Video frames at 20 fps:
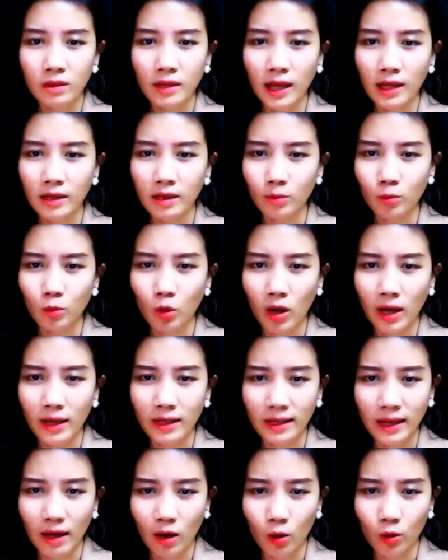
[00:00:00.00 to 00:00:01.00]
Tại tập
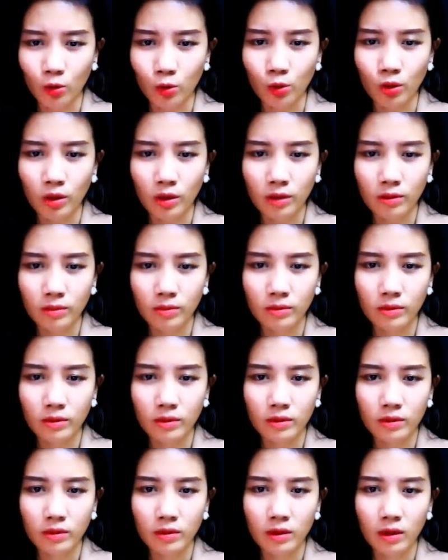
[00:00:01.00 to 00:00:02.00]
đoàn nhà họ Tuyến,
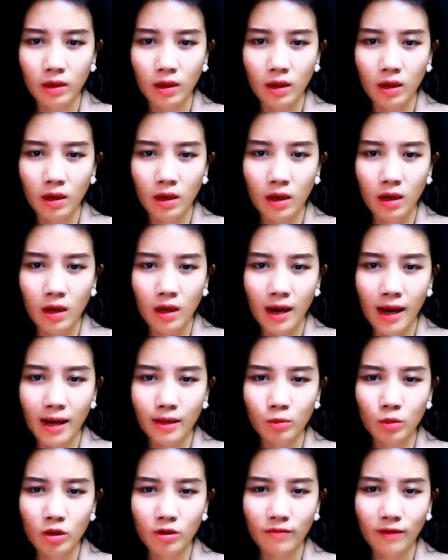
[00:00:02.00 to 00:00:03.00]

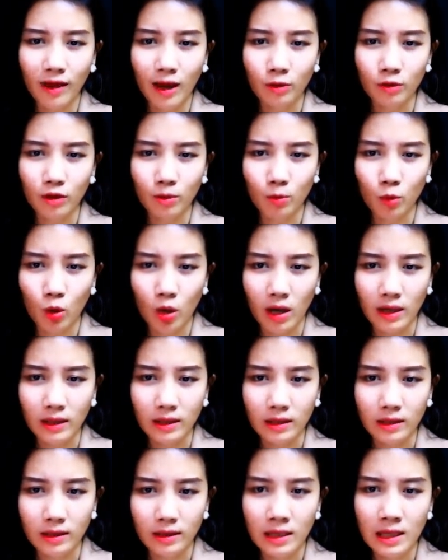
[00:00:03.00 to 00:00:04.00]
anh bước vào tập đoàn,
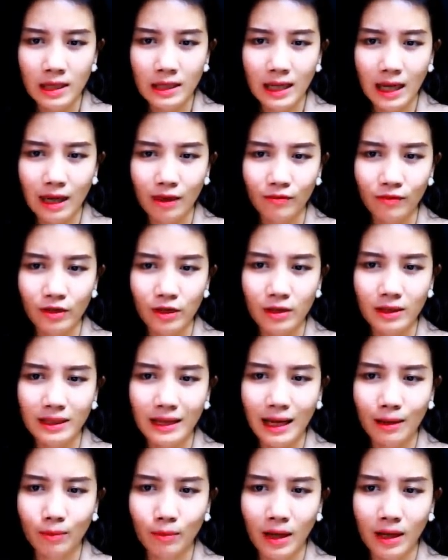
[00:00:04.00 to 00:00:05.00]
đi thẳng về hướng
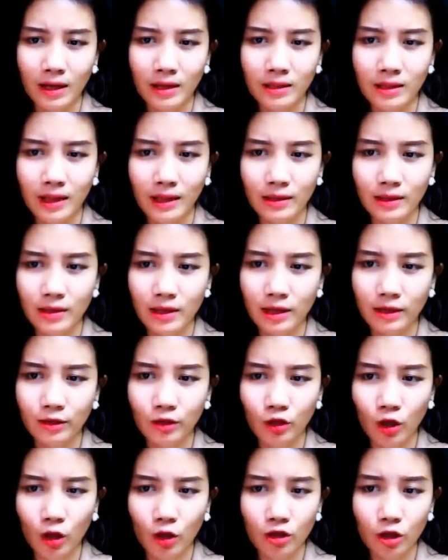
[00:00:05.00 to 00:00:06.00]
thang máy dành riêng
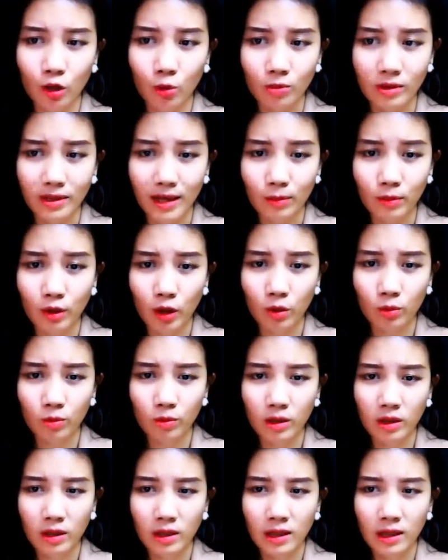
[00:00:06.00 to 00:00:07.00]
cho tổng giám đốc.
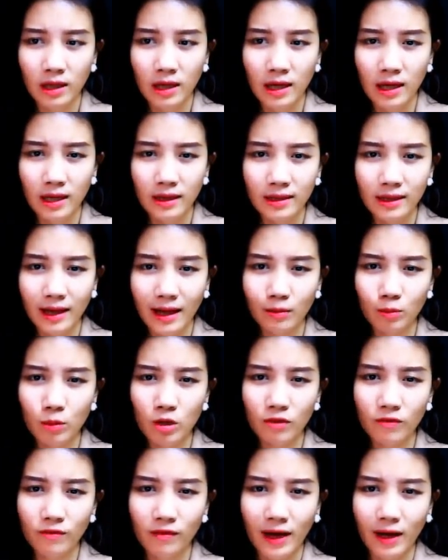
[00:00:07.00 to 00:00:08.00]
Khi anh
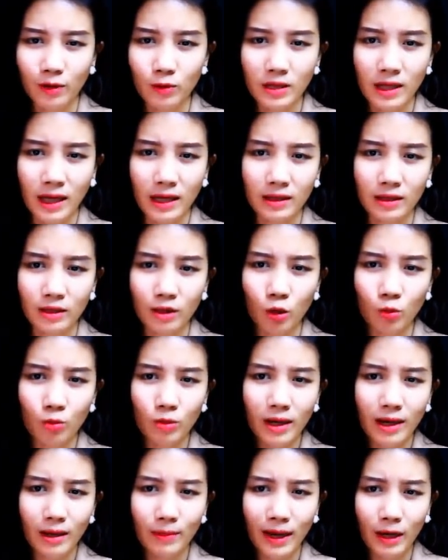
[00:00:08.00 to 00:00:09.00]
bước vào sảnh không
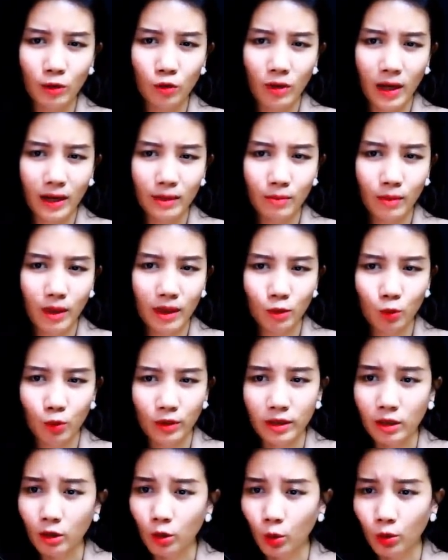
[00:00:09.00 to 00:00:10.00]
biết là bao nhiêu ánh mắt của
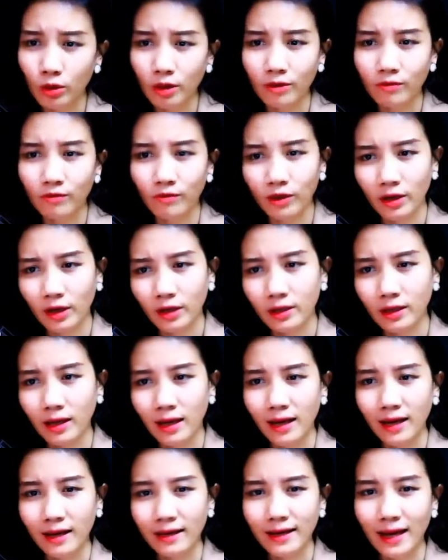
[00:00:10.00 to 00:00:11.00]
những cô nhân viên
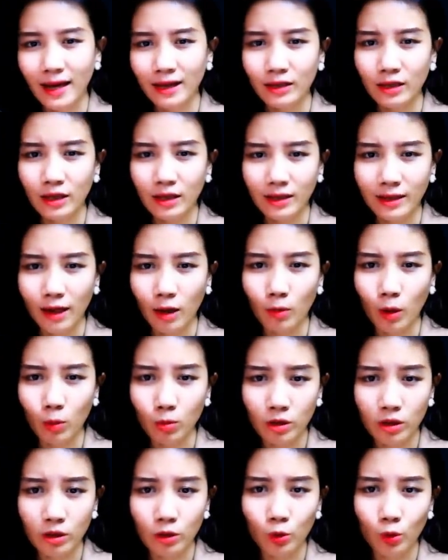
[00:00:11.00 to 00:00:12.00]
đang nhìn theo
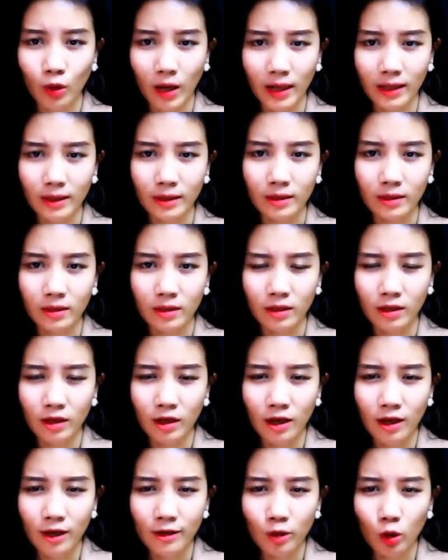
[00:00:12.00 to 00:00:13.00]
bóng lưng của anh.
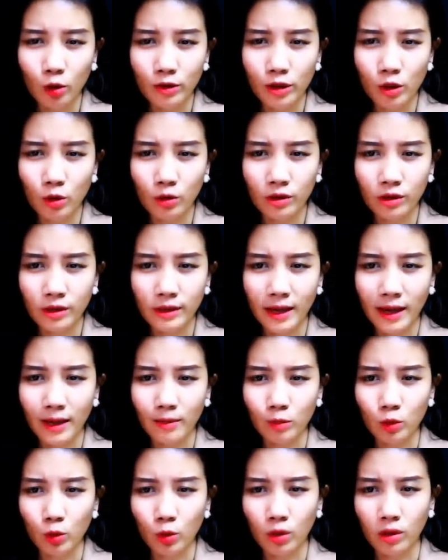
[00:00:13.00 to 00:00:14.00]
Có nhiều người
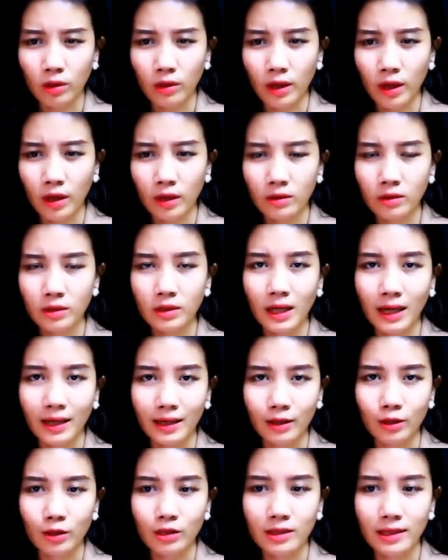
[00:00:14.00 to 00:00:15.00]
thèm thuồng đến chảy
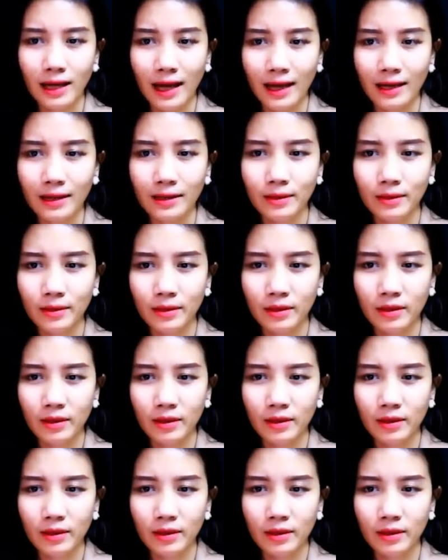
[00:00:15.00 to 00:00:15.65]
cả nước dãi.